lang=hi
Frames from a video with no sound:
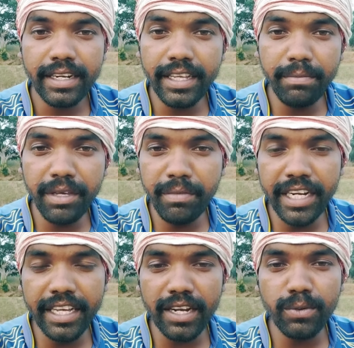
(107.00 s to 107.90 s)
टीवी
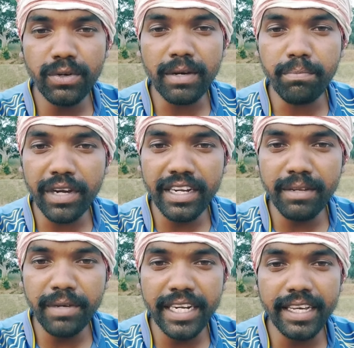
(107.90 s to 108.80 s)
मीडिया नू का
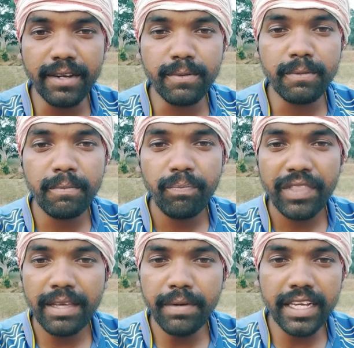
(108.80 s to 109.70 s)
प्रिंट मीडिया नू
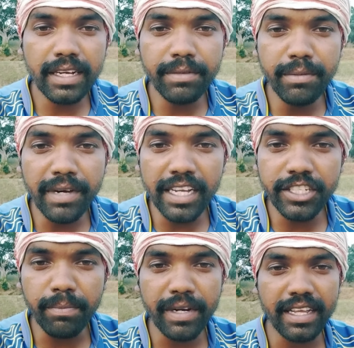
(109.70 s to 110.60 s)
इबड़ा कभी माँ
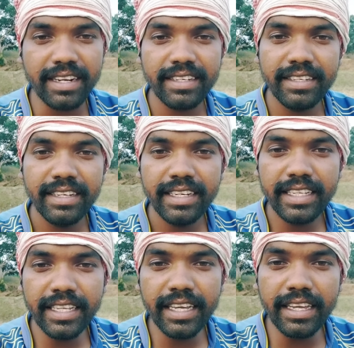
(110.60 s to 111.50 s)
छपनार
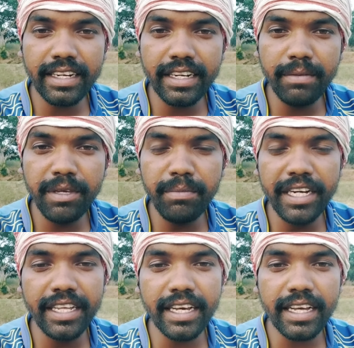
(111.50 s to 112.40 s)
एनर्गे कि टीवी
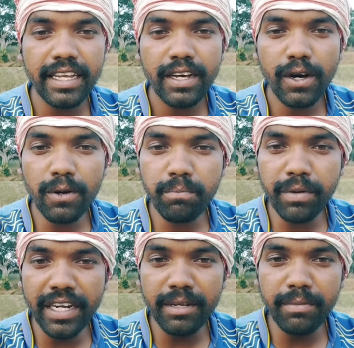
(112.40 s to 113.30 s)
मीडिया और
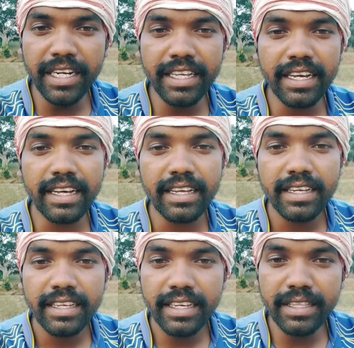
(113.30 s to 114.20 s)
प्रिंट मीडिया
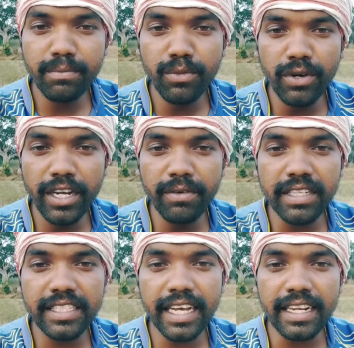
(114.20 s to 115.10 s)
ईद मूल
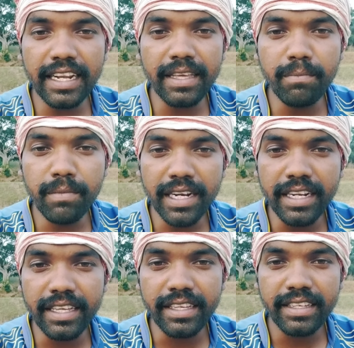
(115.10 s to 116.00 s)
निवासी आला रही
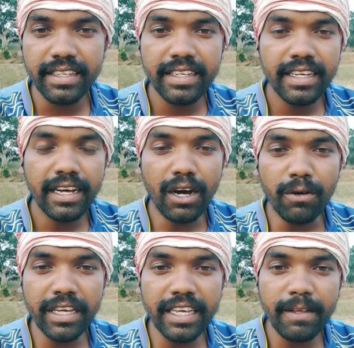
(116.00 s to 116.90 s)
मल्ली
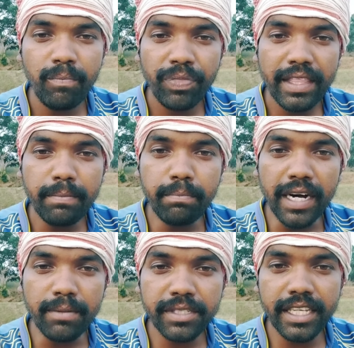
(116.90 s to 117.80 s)
आउंगे
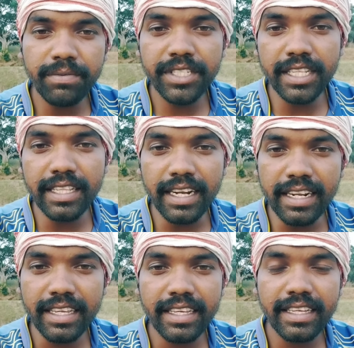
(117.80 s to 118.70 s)
बामसेफ जे दल
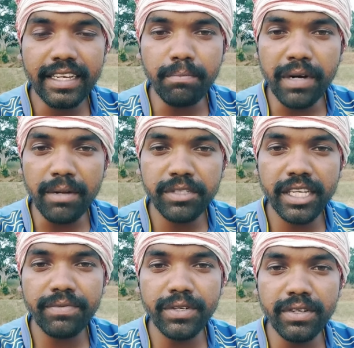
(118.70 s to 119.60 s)
रही कब
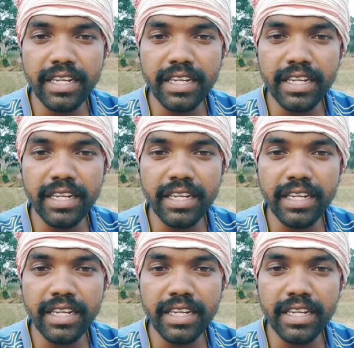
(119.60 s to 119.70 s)
बामसेफ नु